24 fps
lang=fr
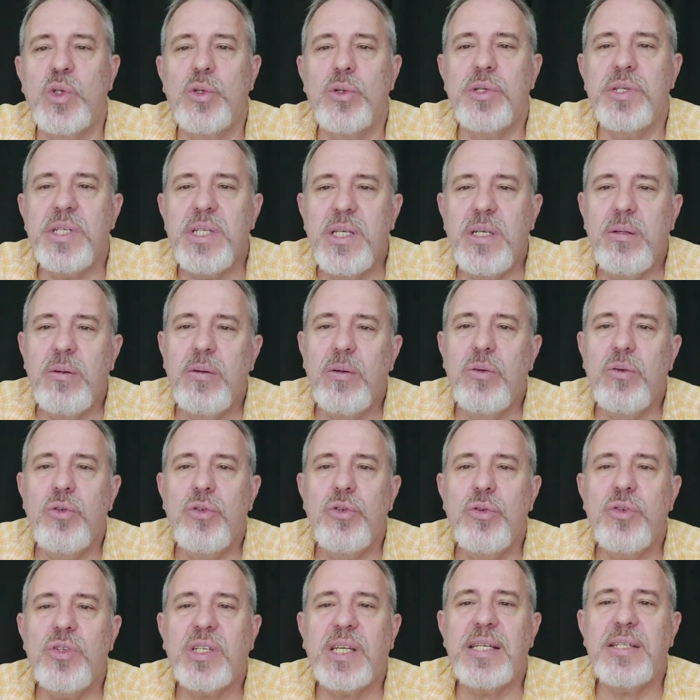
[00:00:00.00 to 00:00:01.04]
Ceci
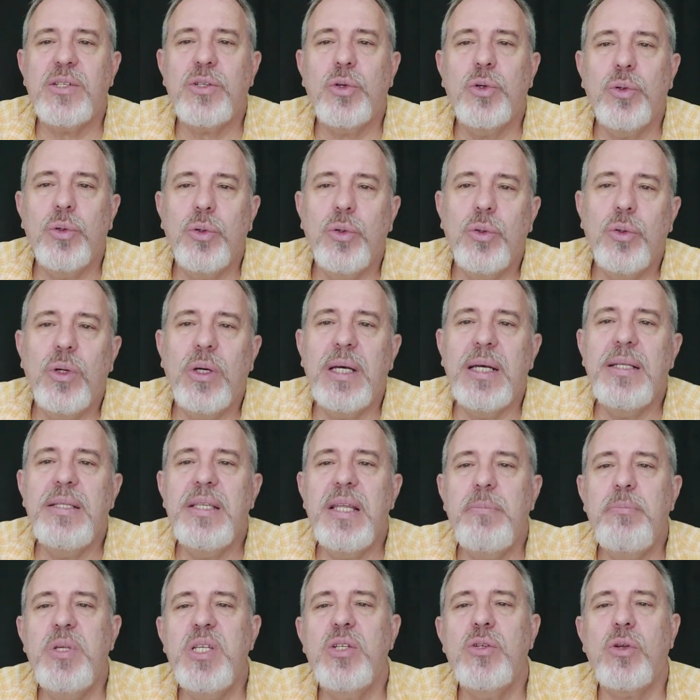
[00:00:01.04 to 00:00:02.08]
jusqu'à ce
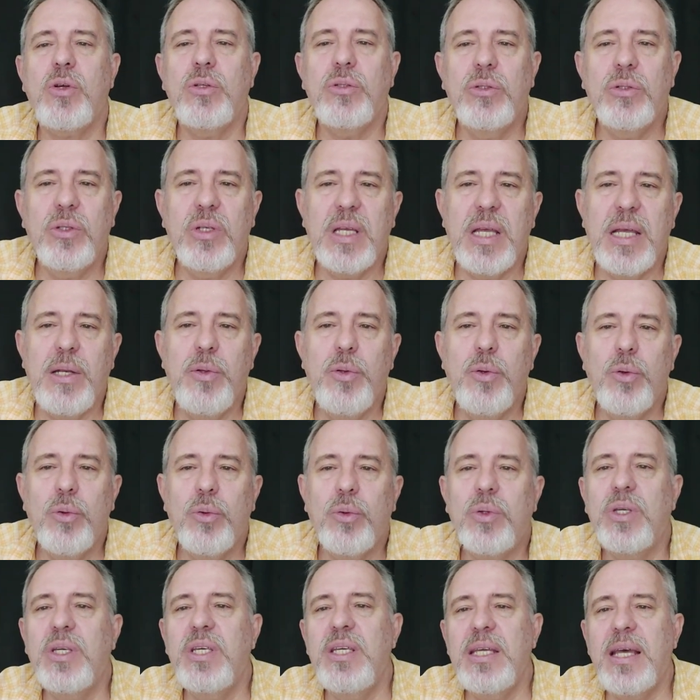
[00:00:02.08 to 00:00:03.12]
qu'un épisode ait
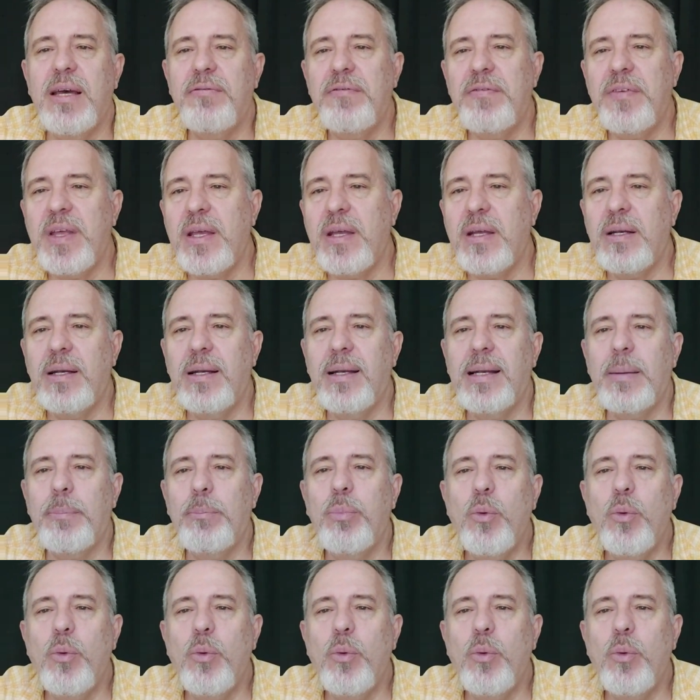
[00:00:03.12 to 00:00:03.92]
lieu qui a fait la